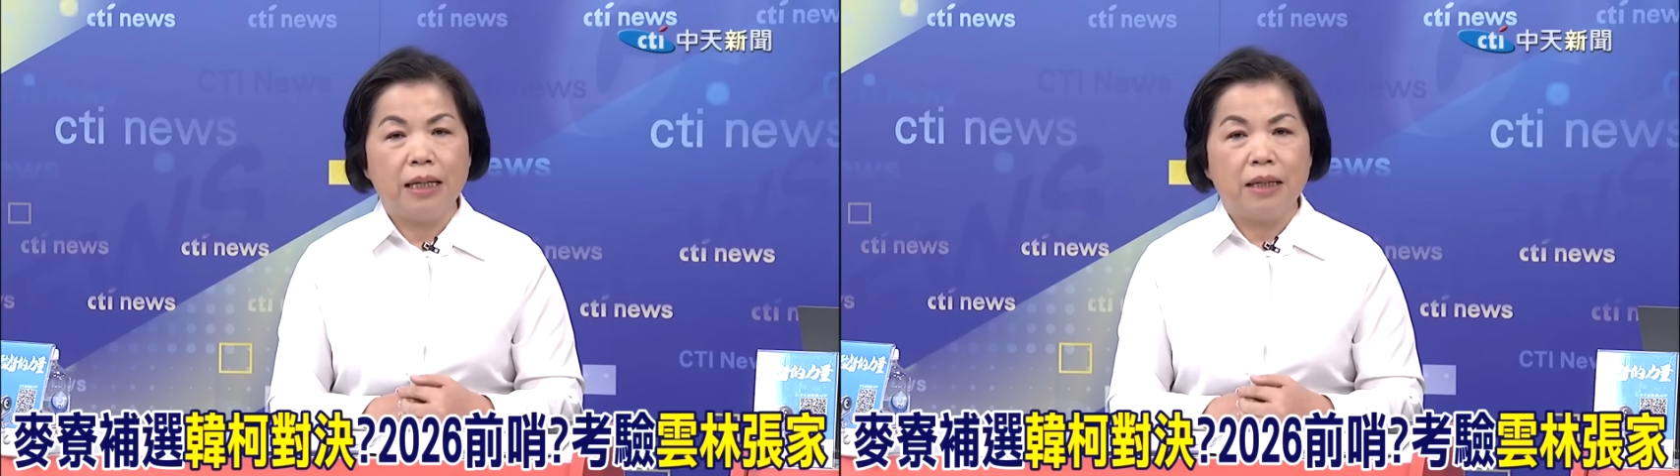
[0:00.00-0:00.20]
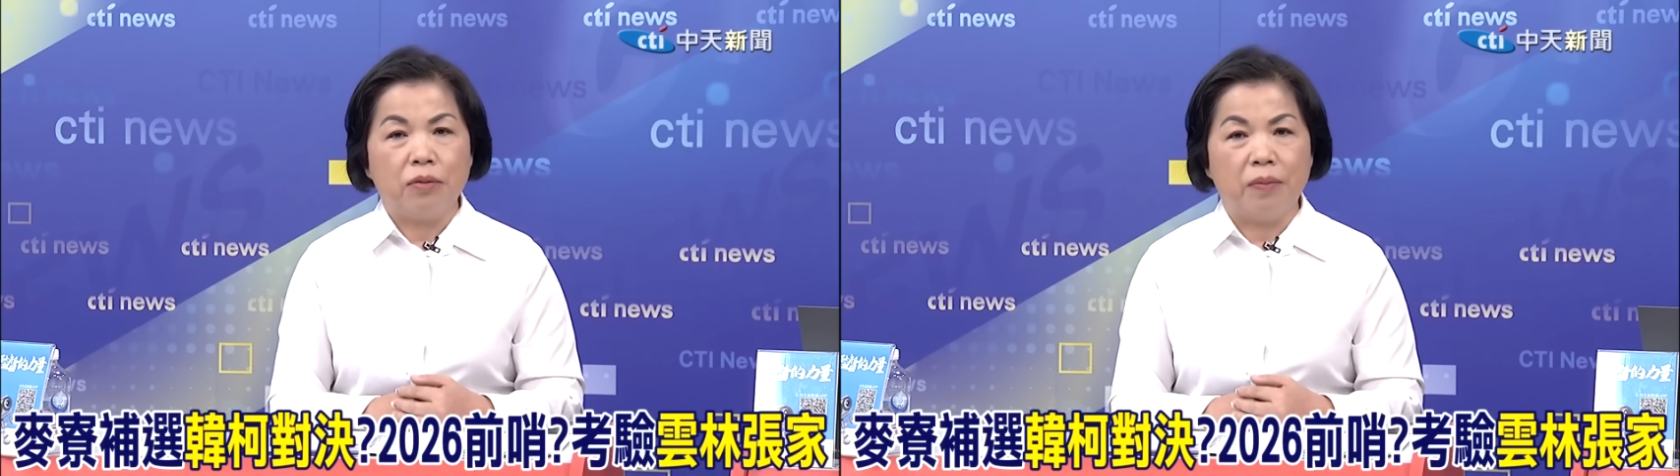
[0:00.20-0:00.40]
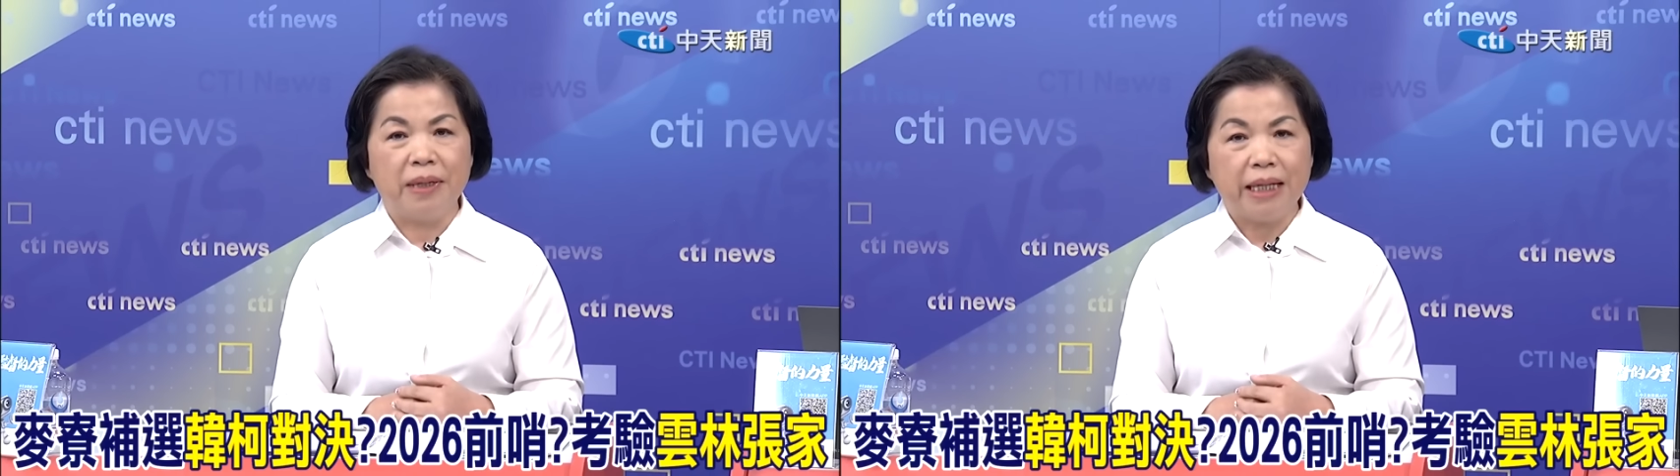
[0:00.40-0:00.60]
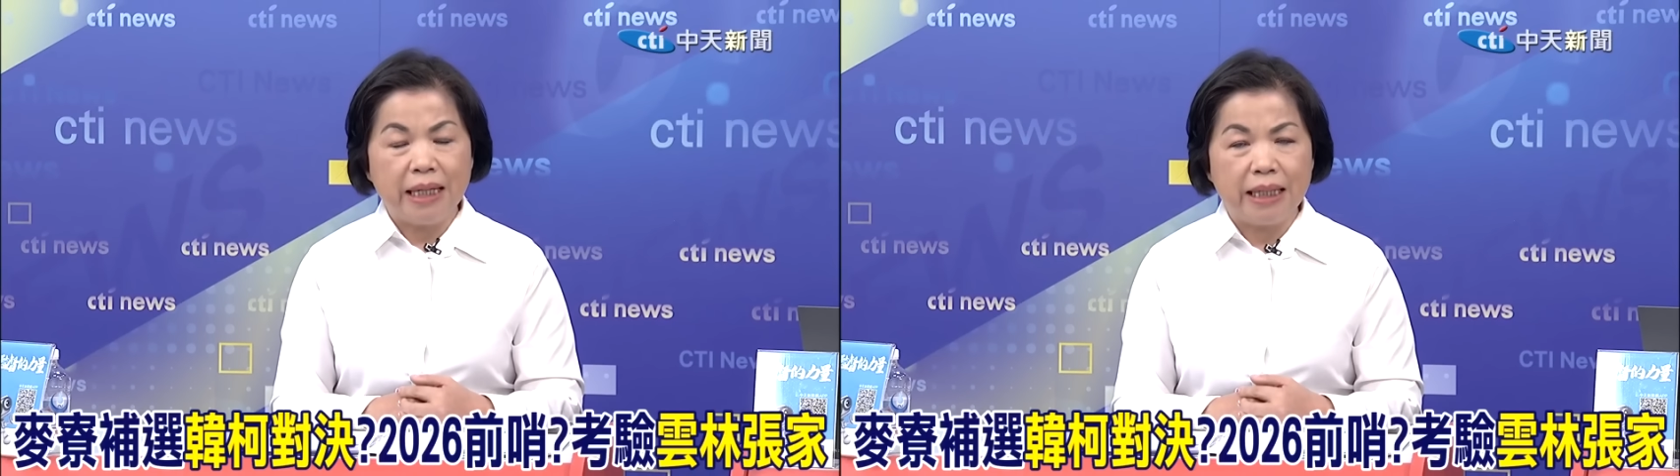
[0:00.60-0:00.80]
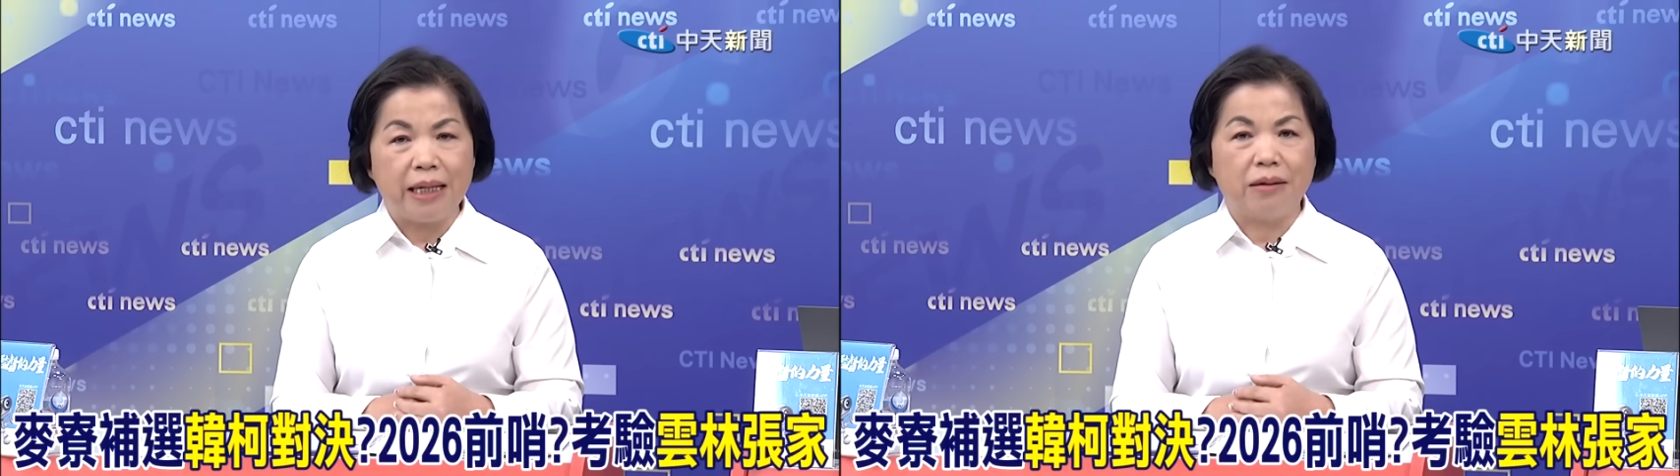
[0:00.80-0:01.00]
我们可
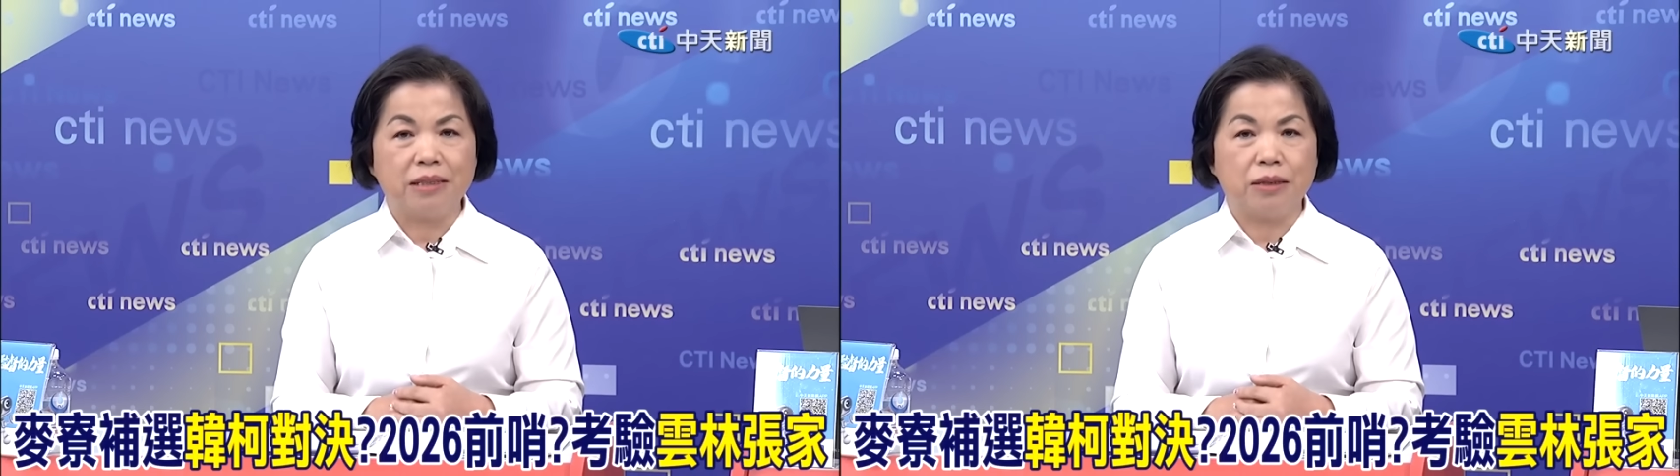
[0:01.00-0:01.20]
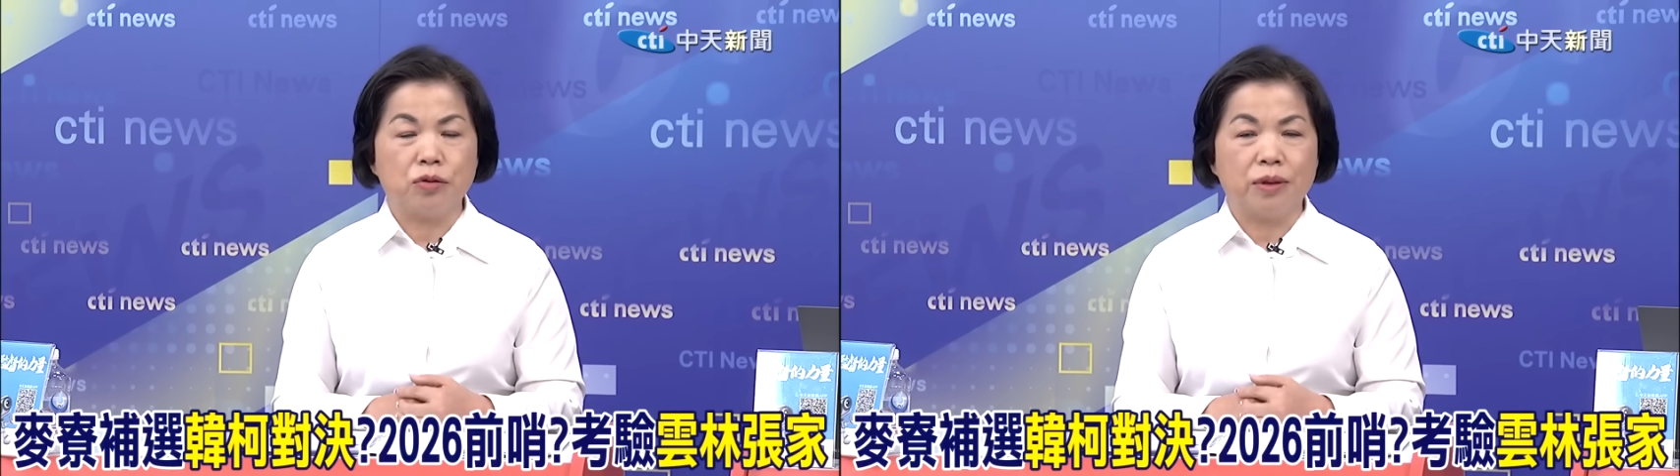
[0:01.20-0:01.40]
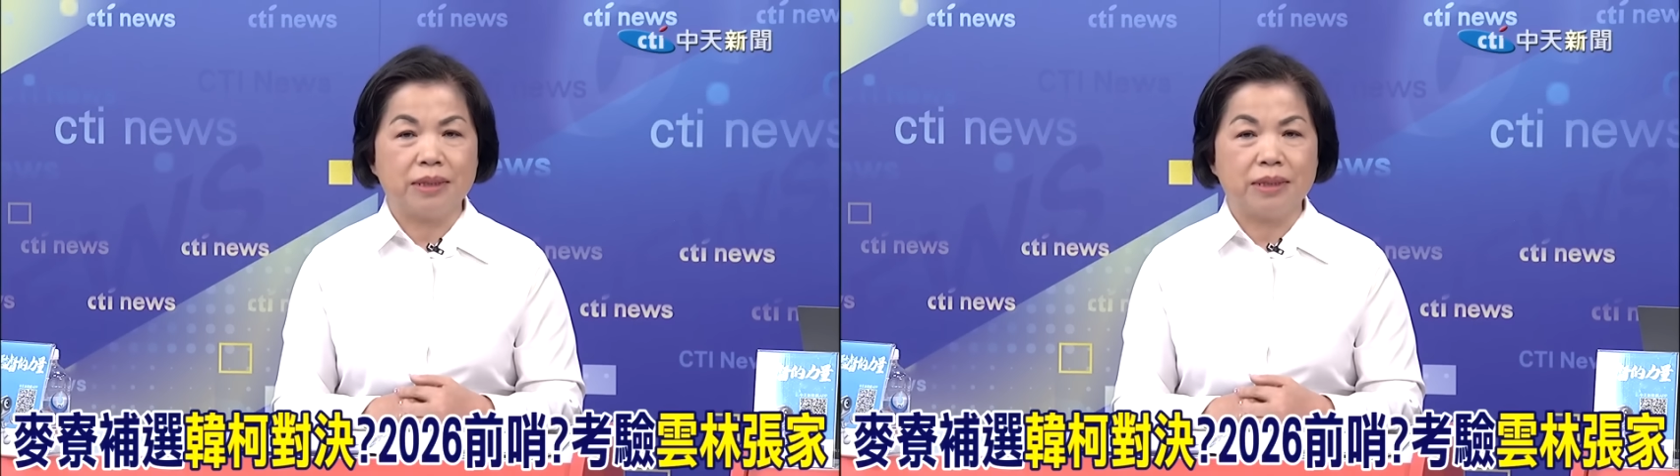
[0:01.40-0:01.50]
以了解说，